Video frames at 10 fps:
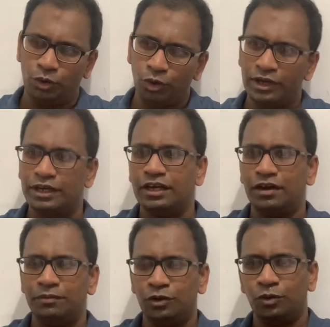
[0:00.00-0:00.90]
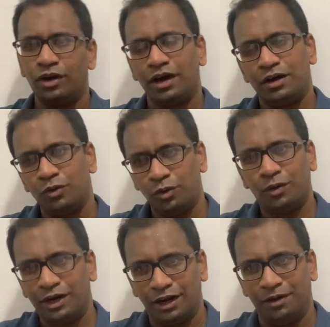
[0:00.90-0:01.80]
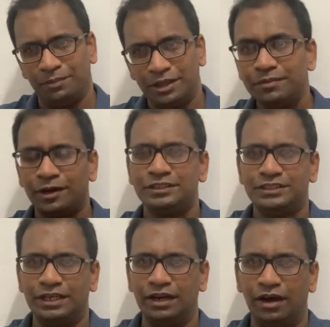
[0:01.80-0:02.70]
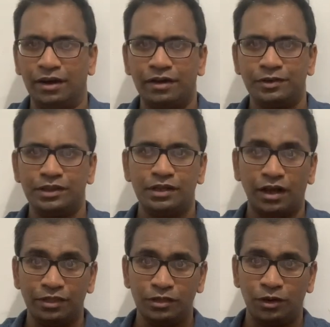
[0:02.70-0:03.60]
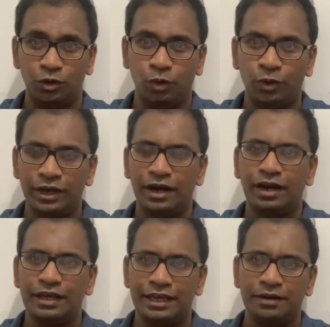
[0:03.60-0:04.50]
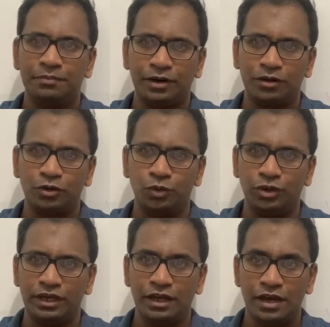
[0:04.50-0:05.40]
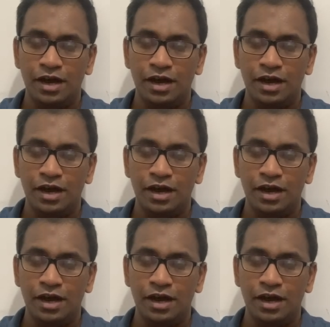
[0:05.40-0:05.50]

நோய் கிருமியூடாக உருவாகலாம் அது பிரச்சனை இல்லை ஆனால் வந்து அந்த நோயால் ஏற்படக்கூடிய